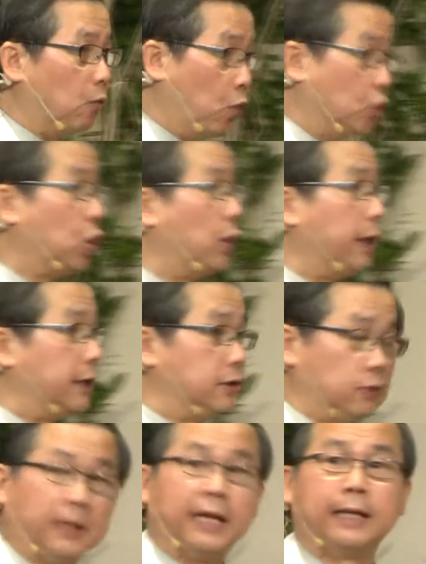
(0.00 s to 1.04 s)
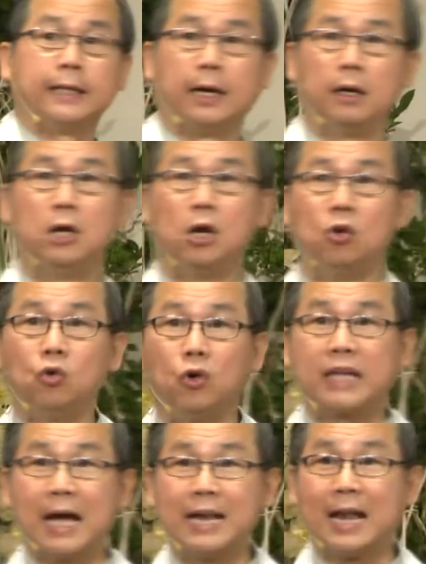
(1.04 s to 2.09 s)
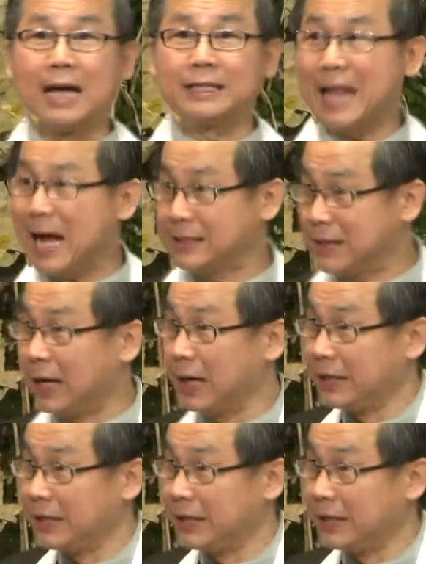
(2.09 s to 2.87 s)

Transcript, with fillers: 我错了就被他打。如果他拿大杖来